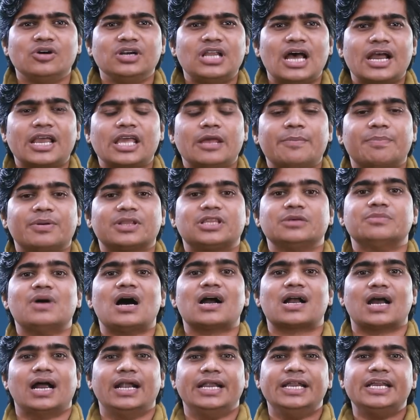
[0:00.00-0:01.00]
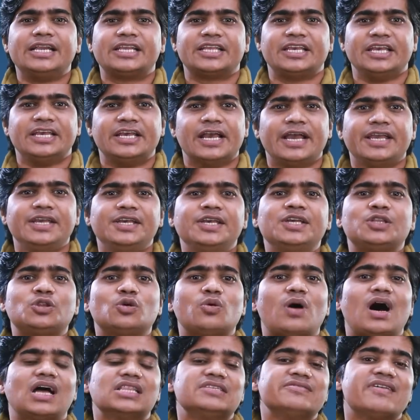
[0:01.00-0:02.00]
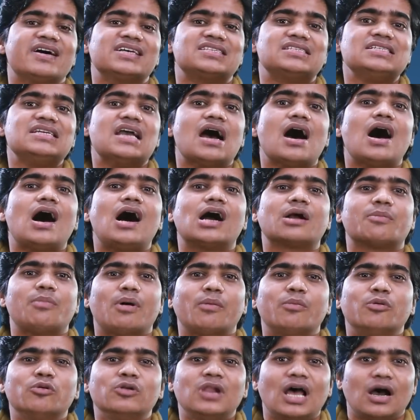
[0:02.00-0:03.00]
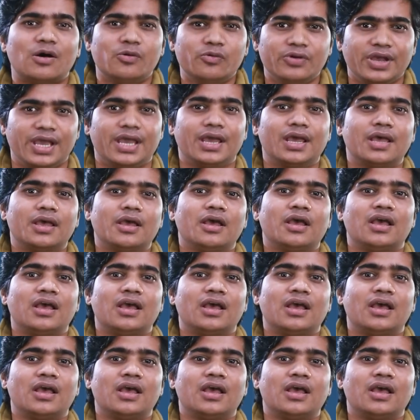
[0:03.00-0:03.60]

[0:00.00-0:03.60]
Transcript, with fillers: मुंडा की प्रतिमा खंडित की गई तो आदिवासी आग बबूला हुए